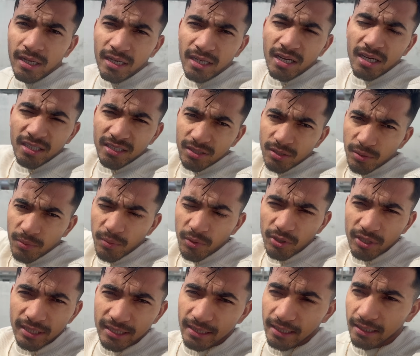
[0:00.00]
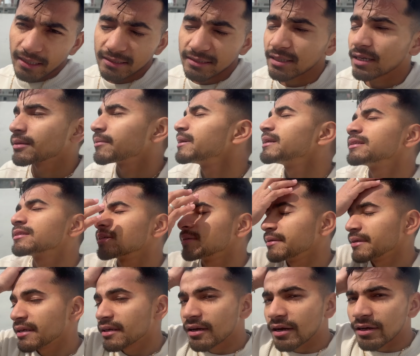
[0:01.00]
हे गाइस गुड मॉर्निंग क्या हाल चाल भाई
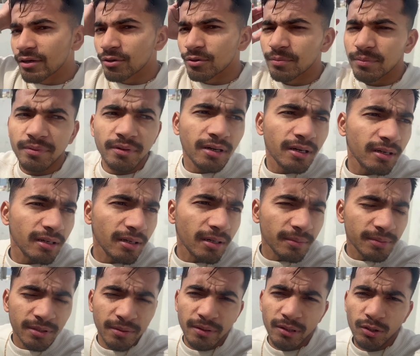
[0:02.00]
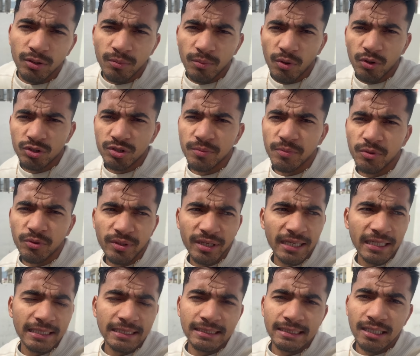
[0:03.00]
सभी के आई होप आप सभी लोग मौज में होंगे
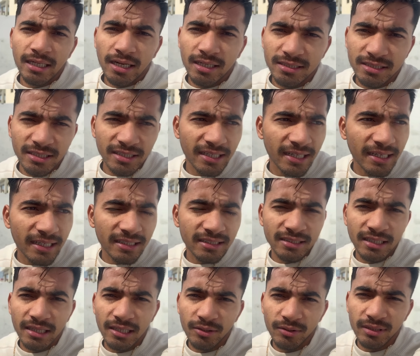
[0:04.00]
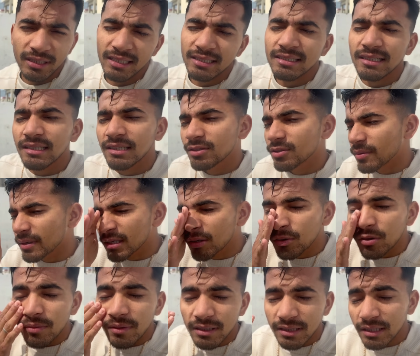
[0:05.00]
अच्छी ट्रेडिंग चल रही हो नहीं चल रही तो भाई
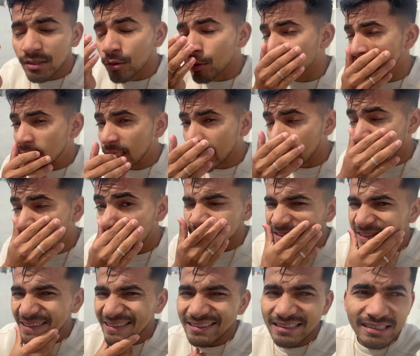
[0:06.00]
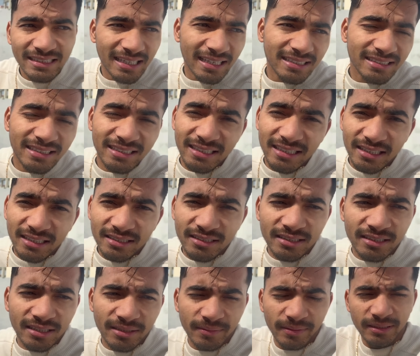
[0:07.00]
कोई बात नहीं हो जाएगी ज़्यादा स्ट्रेस नहीं लेना
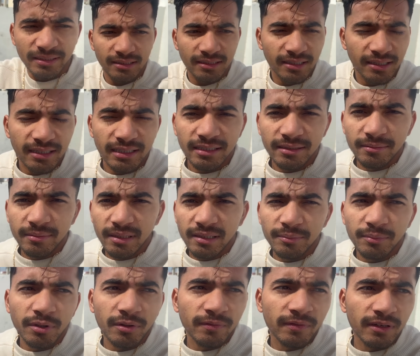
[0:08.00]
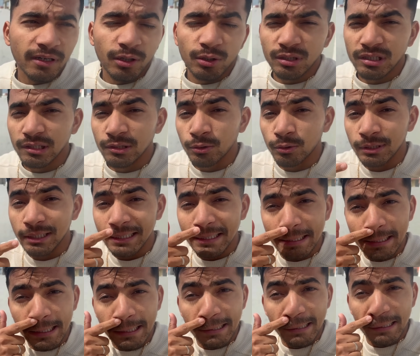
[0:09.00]
ज़िंदगी में ट्रेडिंग में प्रॉफिट लॉसेस होते
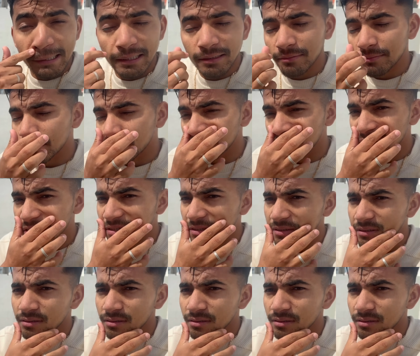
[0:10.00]
रहते हैं इट्स